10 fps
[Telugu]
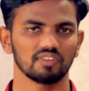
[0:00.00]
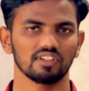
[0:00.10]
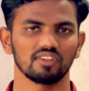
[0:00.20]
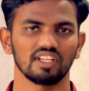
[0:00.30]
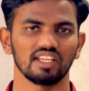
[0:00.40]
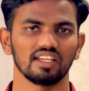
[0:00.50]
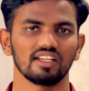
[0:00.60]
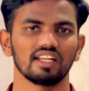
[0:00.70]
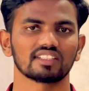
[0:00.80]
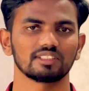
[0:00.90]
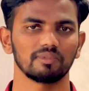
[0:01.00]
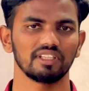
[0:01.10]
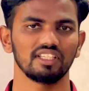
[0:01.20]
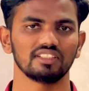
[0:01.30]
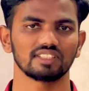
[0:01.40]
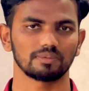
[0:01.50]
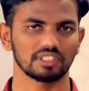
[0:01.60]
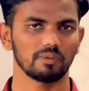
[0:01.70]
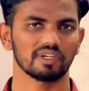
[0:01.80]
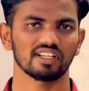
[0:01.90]
అతి త్వరలోనే లక్ష మంది
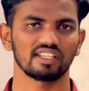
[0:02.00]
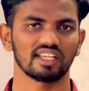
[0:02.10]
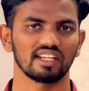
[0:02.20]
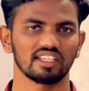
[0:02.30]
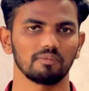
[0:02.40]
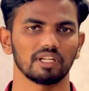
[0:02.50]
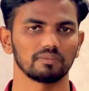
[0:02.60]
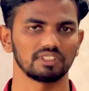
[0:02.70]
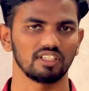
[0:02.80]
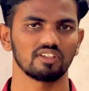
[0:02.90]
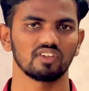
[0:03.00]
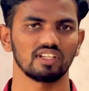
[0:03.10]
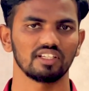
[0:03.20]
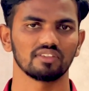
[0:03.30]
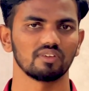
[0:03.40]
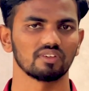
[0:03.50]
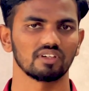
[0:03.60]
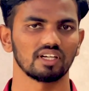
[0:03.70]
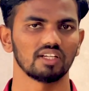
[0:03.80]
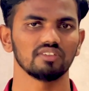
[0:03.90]
సబ్స్క్రైబర్ల దగ్గరికి మనం చేరుకోవాలని
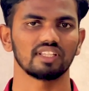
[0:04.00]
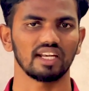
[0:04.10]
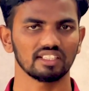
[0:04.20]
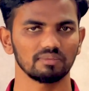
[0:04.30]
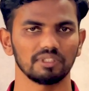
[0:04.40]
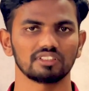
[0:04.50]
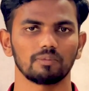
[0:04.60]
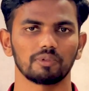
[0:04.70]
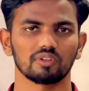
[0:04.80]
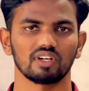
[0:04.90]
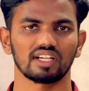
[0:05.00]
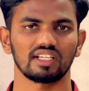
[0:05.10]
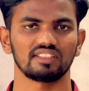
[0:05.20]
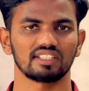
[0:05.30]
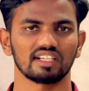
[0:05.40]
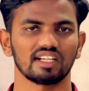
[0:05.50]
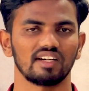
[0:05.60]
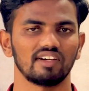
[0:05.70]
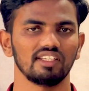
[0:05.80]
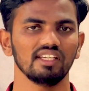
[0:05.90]
కోరుకుంటున్నాను దానికి మీ సపోర్ట్ కూడా ఖచ్చితంగా
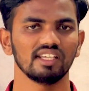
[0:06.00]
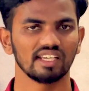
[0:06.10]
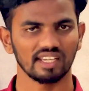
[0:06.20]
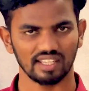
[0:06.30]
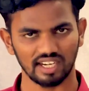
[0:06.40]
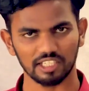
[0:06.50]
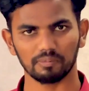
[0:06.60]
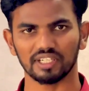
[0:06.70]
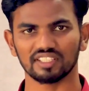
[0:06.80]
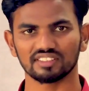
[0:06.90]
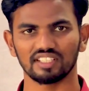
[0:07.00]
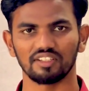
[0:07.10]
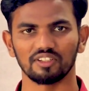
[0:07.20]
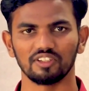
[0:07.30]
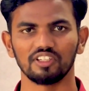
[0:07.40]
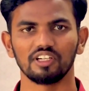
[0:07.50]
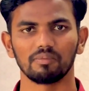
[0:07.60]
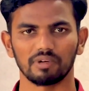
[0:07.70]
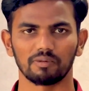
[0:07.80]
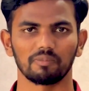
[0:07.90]
కావాలి ఇలాంటి బటన్స్ ఎన్నో
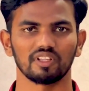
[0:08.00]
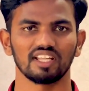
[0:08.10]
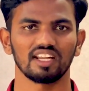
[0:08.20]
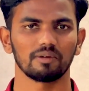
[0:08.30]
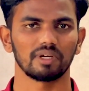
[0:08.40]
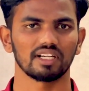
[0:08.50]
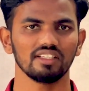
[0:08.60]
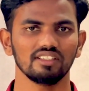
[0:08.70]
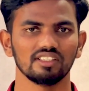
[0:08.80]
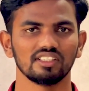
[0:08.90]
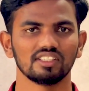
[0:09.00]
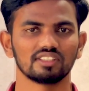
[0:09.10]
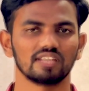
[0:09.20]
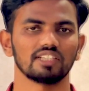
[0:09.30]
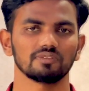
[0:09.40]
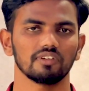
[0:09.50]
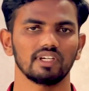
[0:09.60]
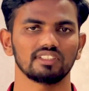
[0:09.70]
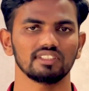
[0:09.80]
మనం పొందాలన్నమాట థ్యాంక్స్ ఫర్